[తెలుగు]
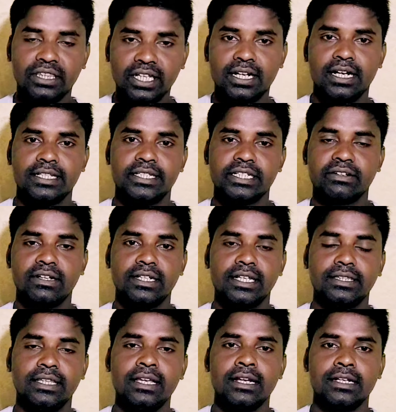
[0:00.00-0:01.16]
కొత్తగా వచ్చిన
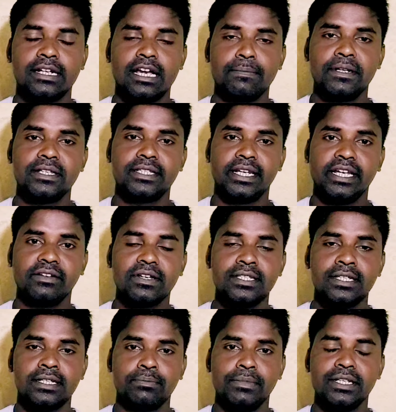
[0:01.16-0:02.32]
వాళ్ళైతే నా పేరు
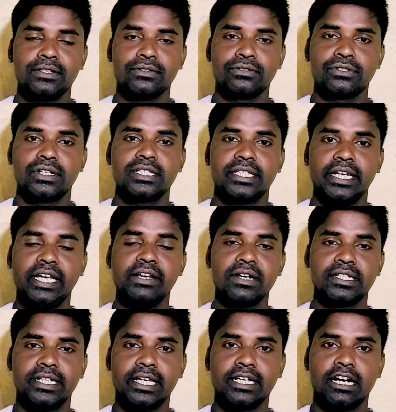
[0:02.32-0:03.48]
శ్రీనివాస్ మీరు చూసిన
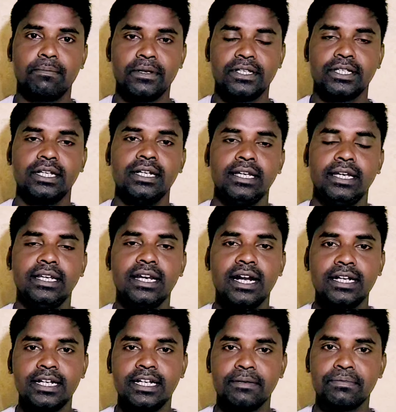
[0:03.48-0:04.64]
శ్రీనివాస్ టెక్ అఫీషియల్
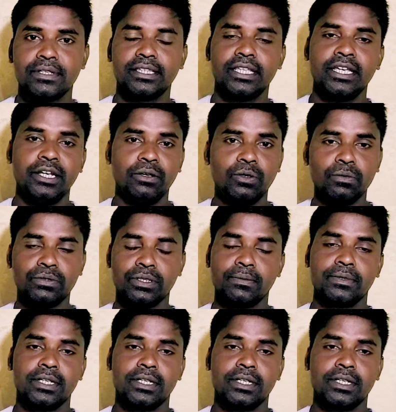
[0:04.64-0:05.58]
ఇలాంటి టిప్స్ అయితే యూట్యూబ్